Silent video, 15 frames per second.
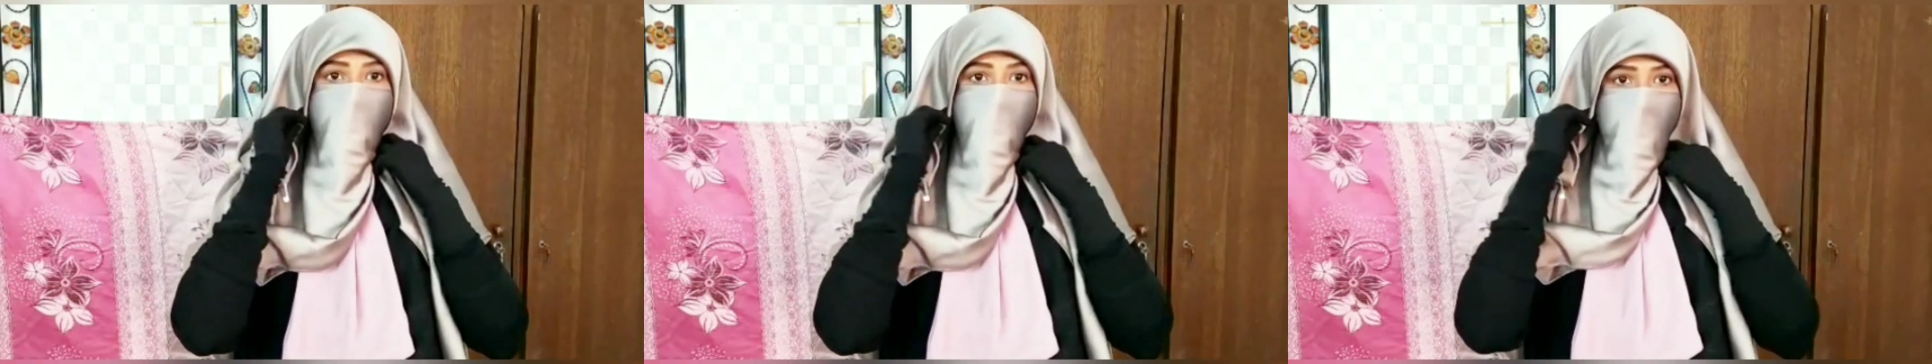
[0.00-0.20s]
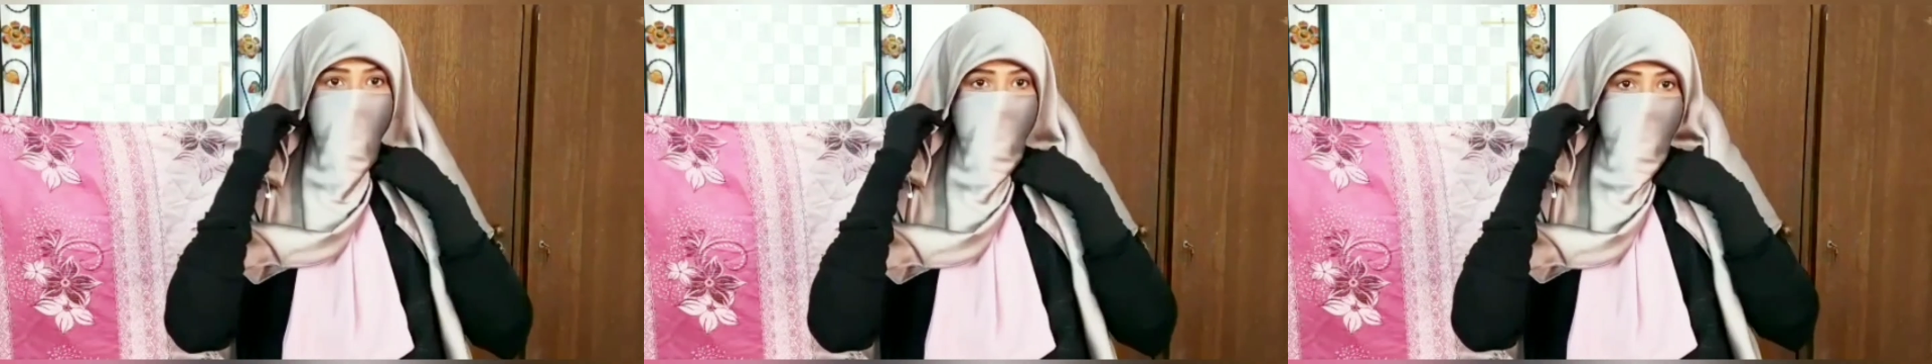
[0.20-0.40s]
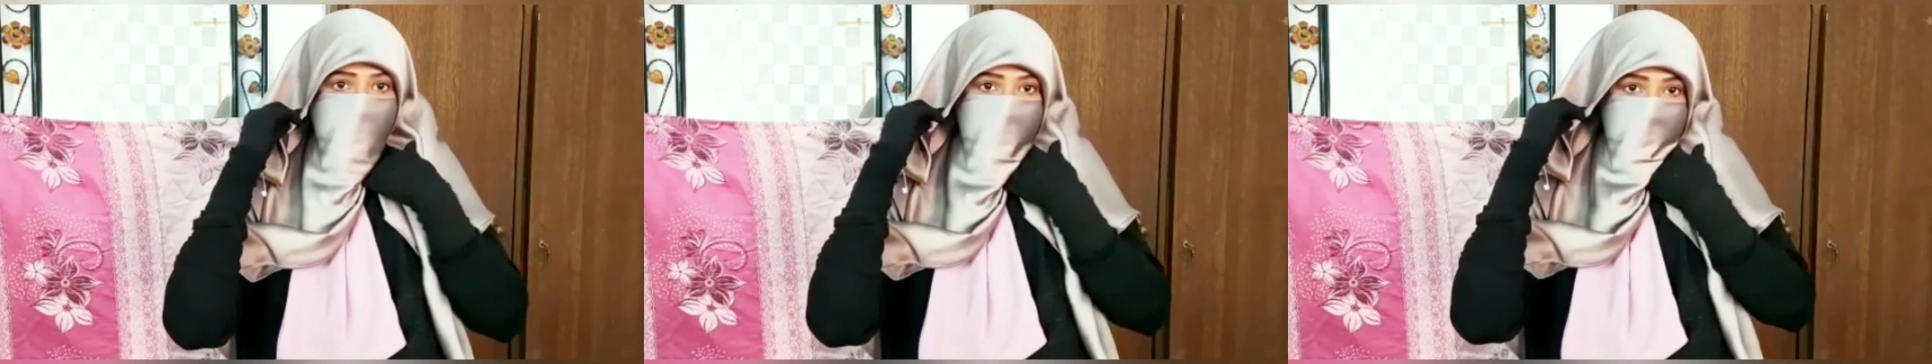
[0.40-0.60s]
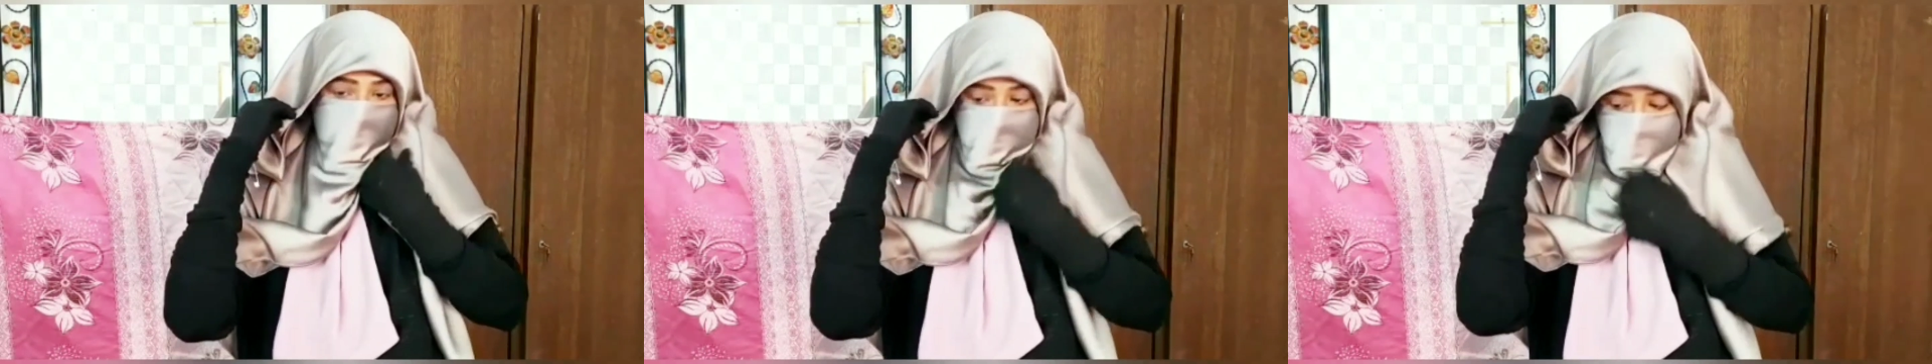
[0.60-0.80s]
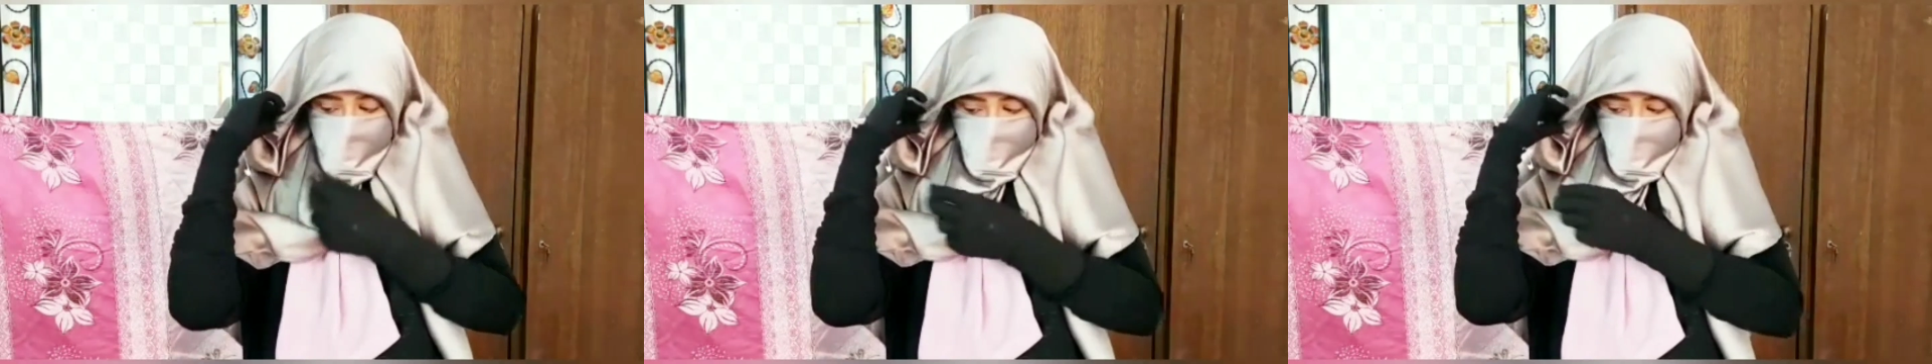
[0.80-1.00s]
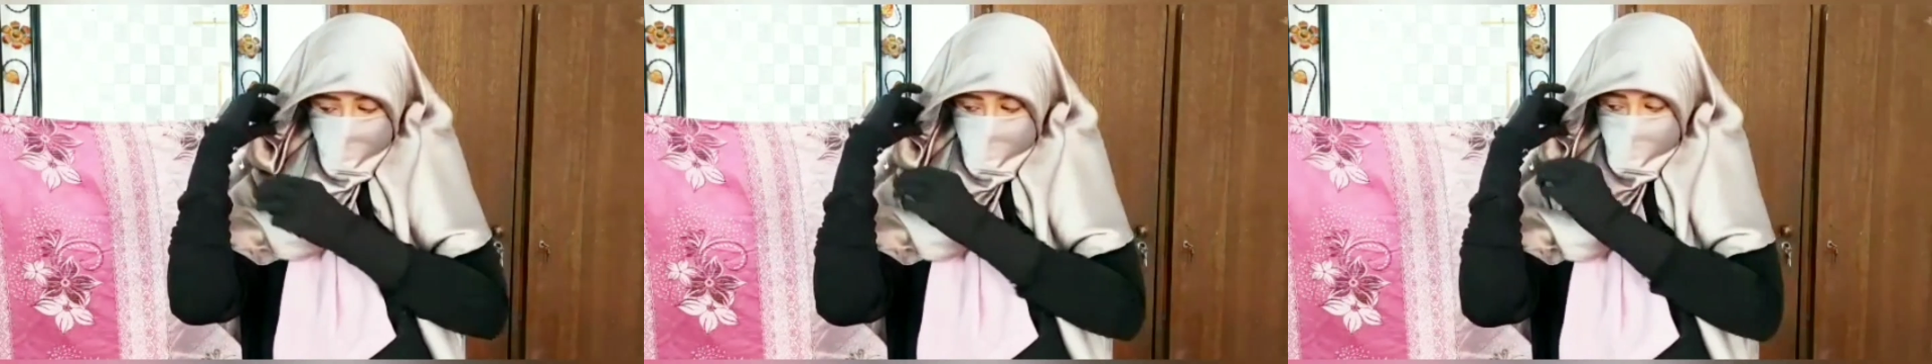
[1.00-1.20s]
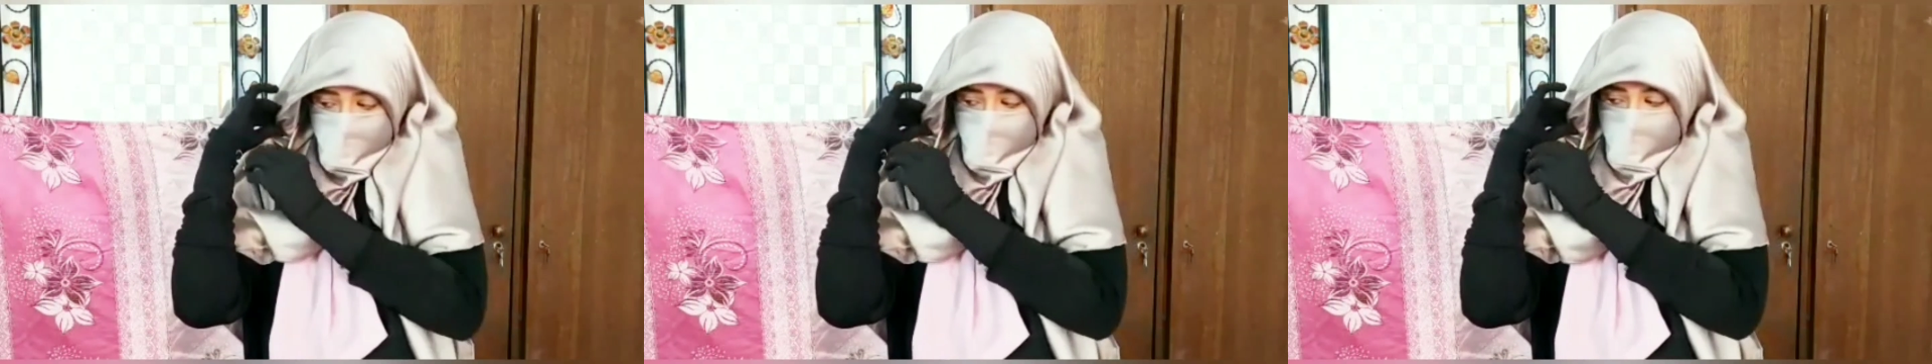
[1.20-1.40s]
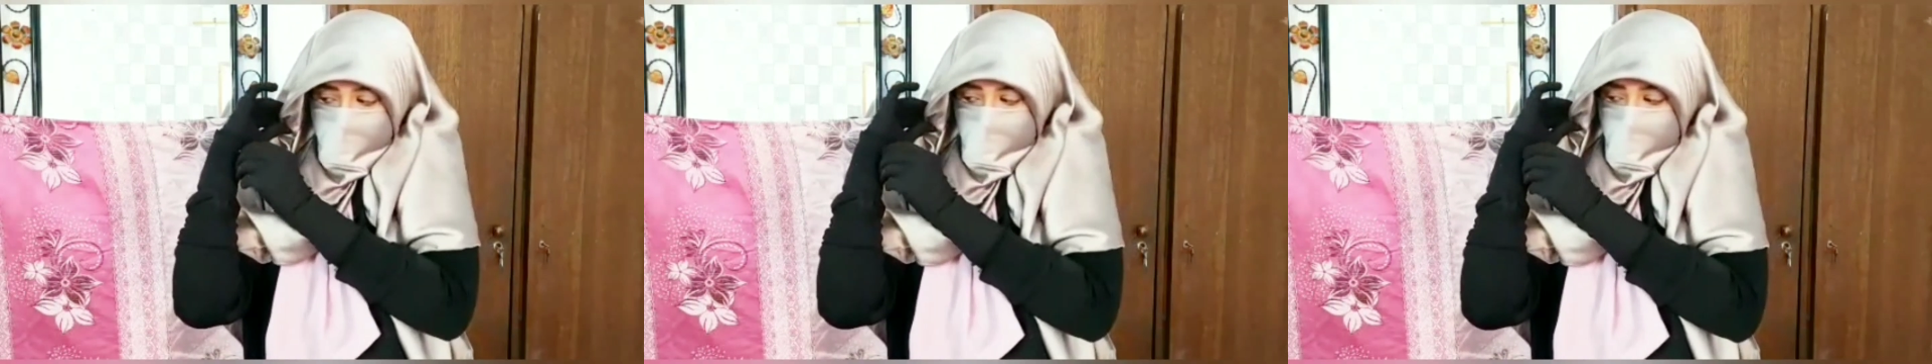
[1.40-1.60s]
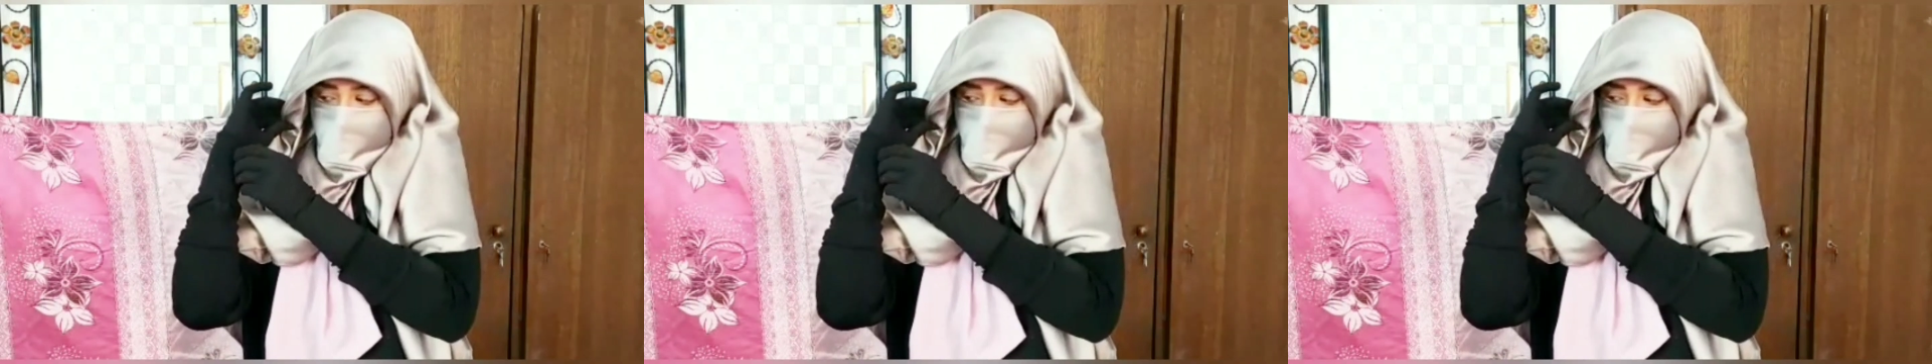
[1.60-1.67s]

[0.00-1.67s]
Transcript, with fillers: बैक पर सेंटर में आए